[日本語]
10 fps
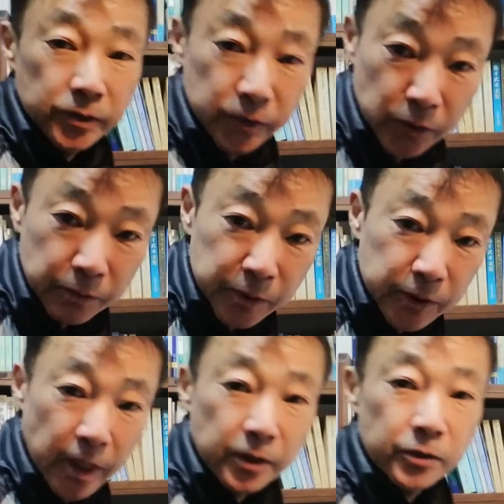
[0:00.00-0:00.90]
中国武
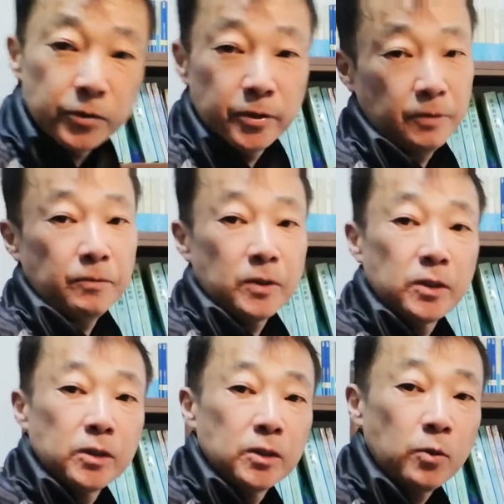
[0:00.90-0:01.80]
術研究員、
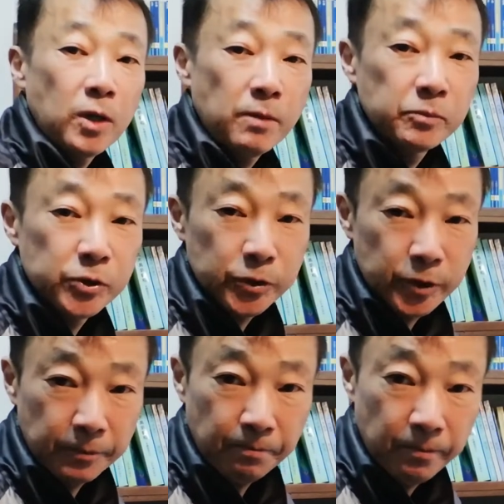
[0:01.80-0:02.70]
横浜武術
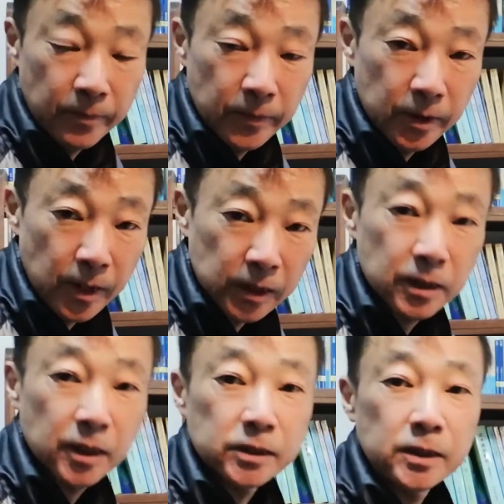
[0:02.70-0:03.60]
院、鳴
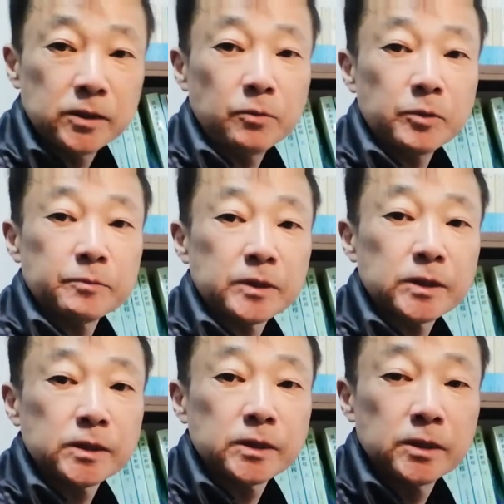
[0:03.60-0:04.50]
沢誠二と申しま
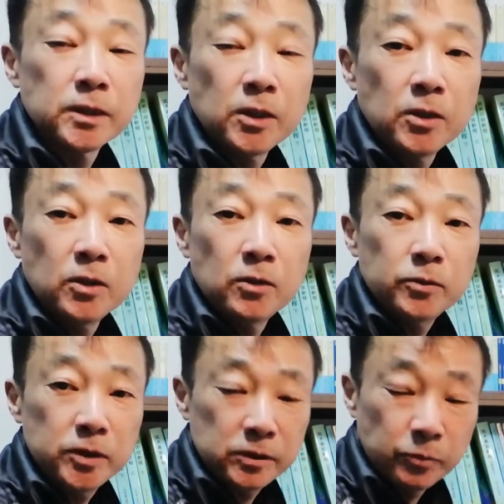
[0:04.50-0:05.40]
す。
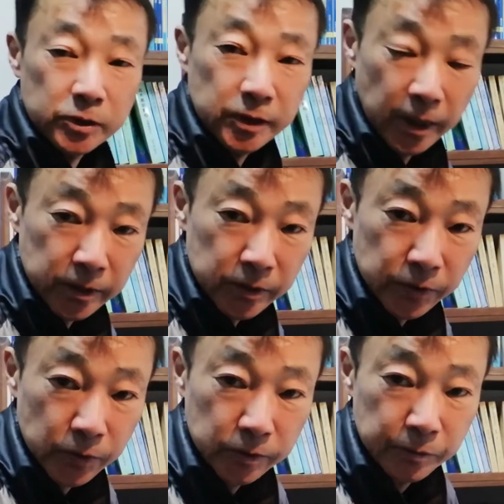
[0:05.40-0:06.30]
本日もですね、
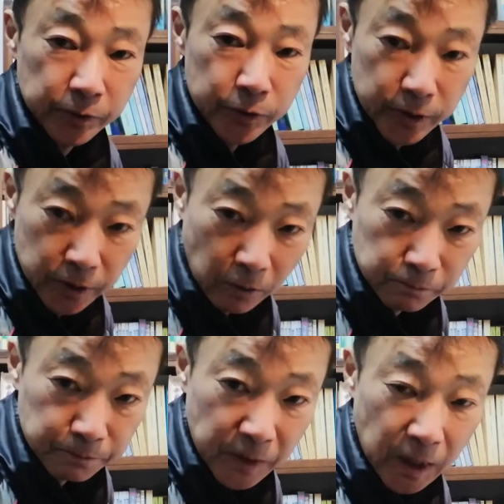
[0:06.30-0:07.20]
中国武術史の
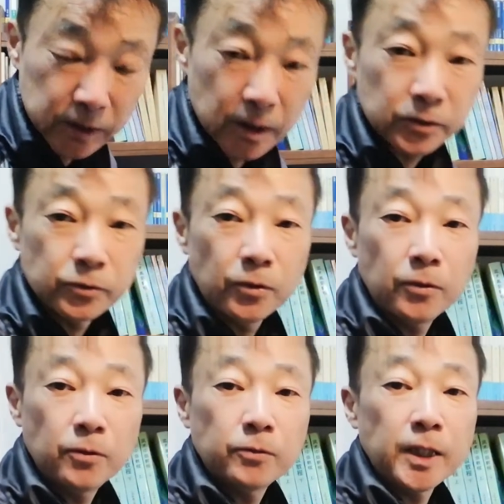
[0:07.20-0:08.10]
解説を
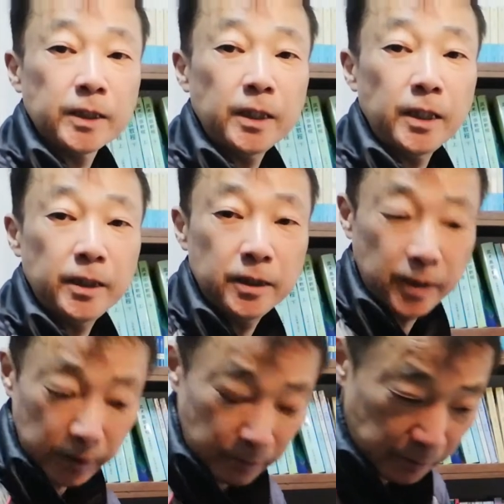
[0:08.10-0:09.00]
行っていき
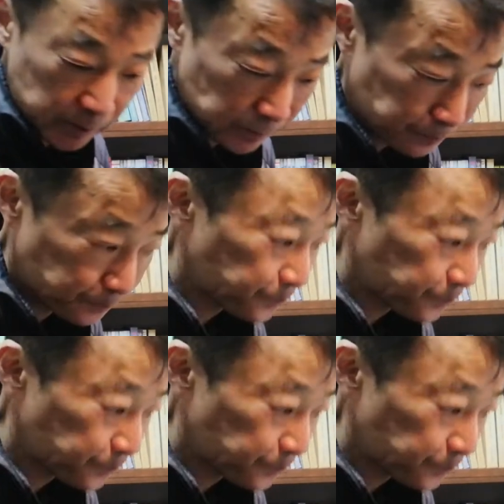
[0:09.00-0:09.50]
たいと思います。